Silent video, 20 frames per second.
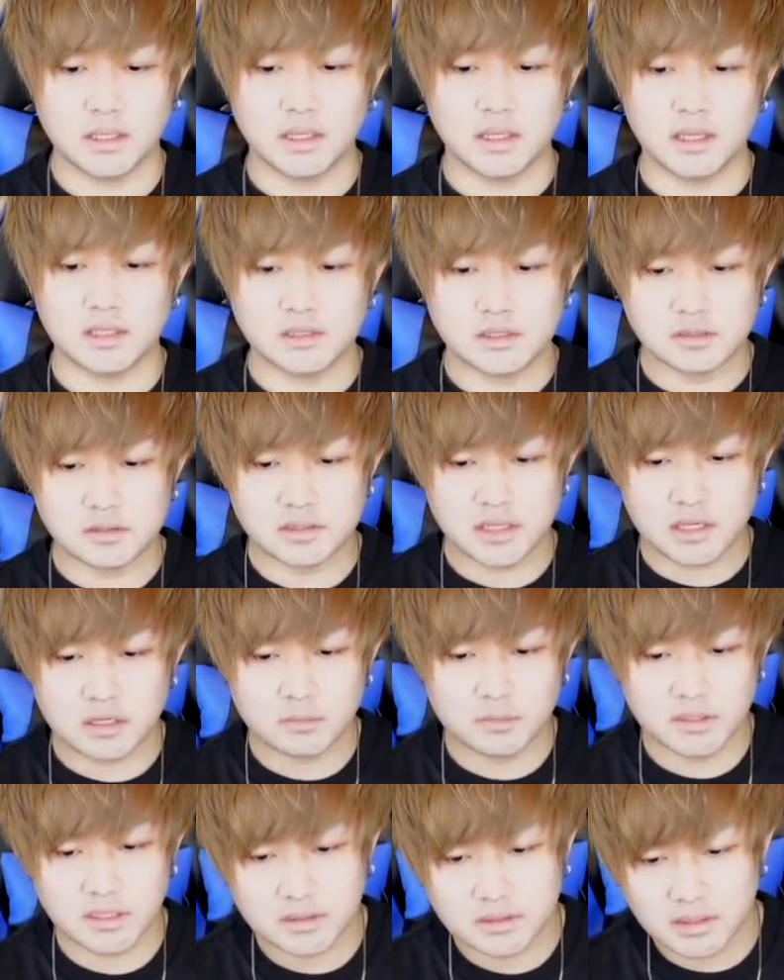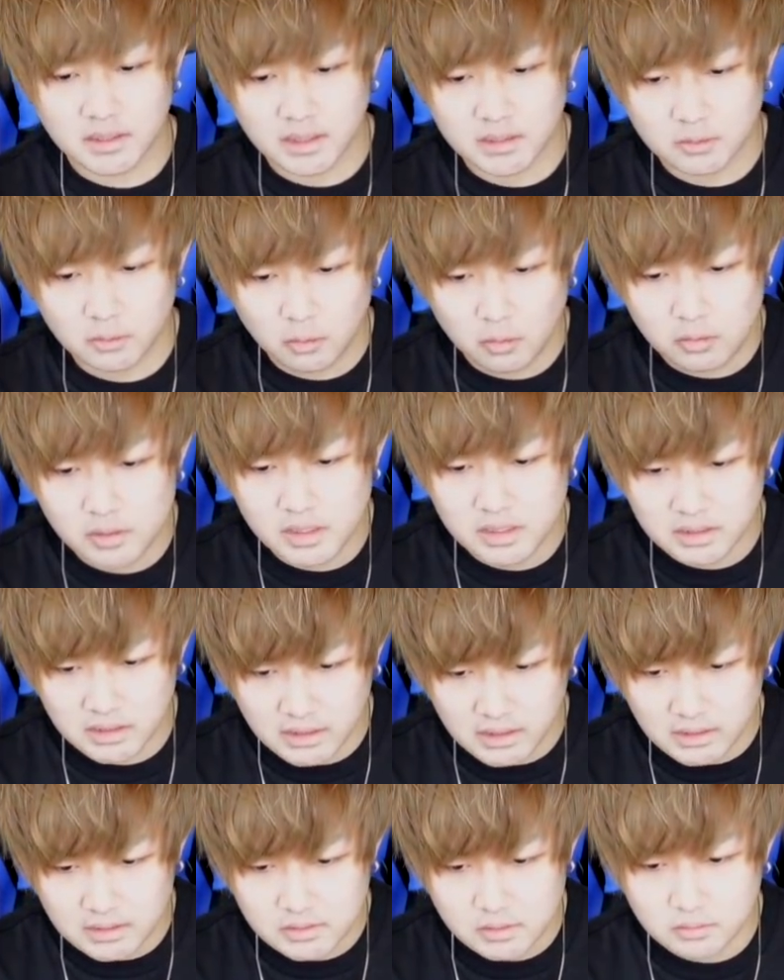えー、周回組だったら同
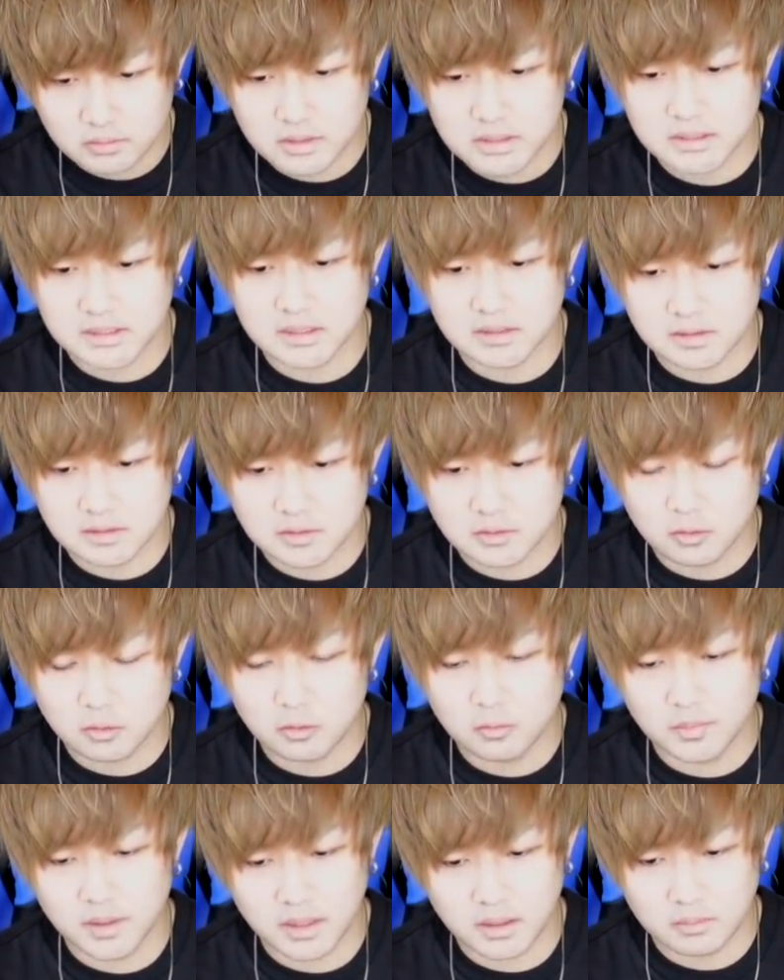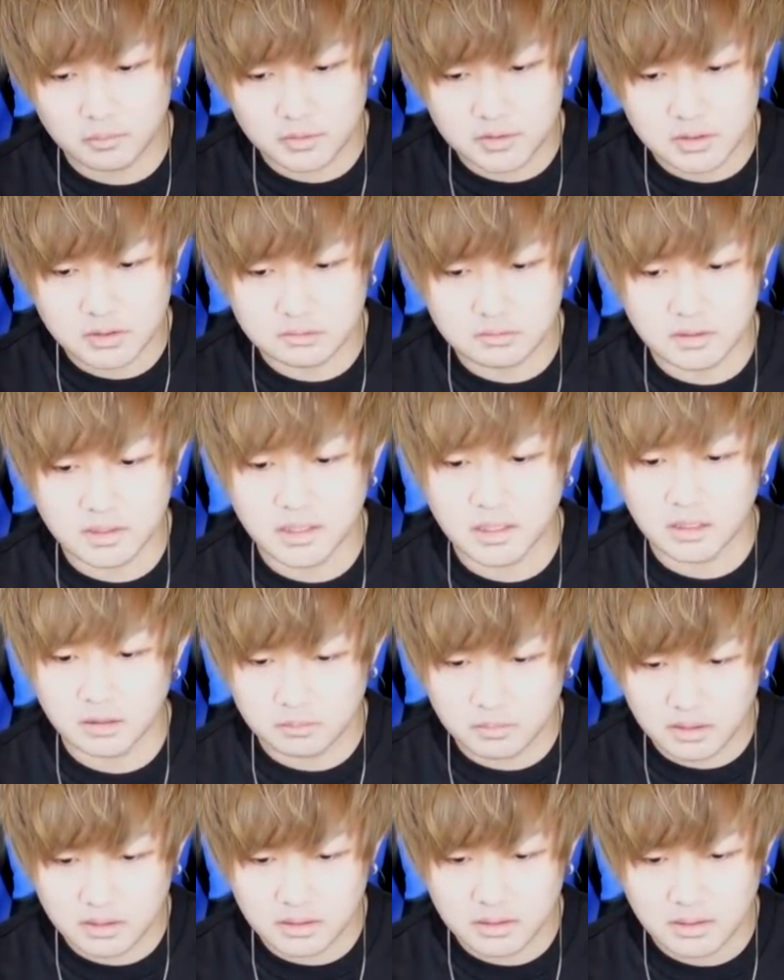撃、即必殺、照明、もしくは平
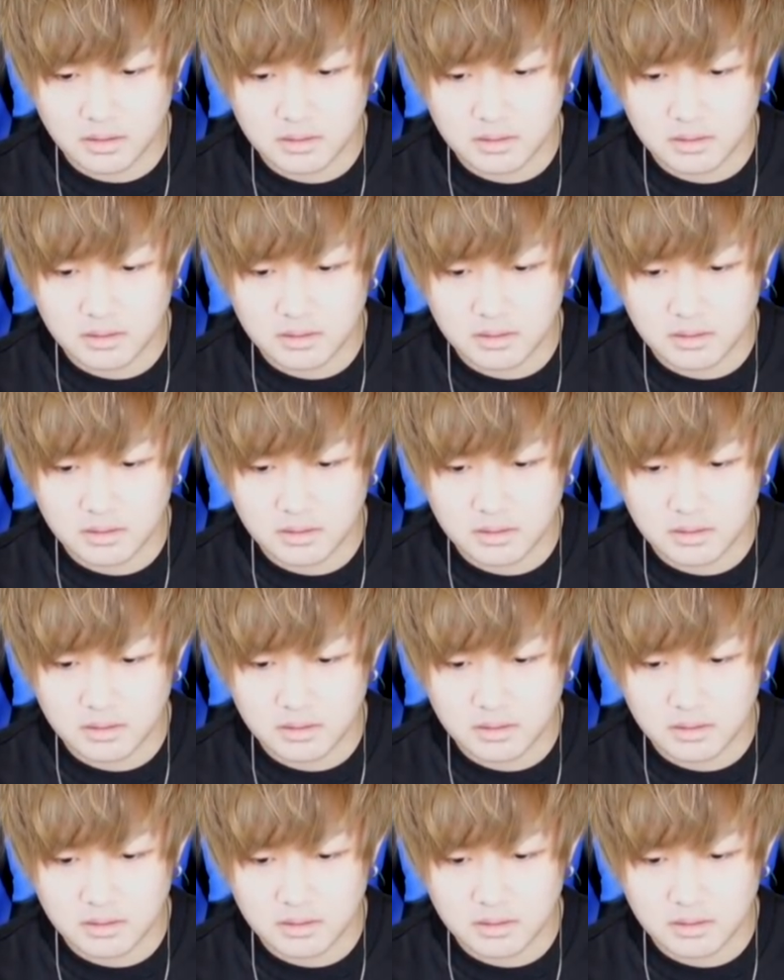明。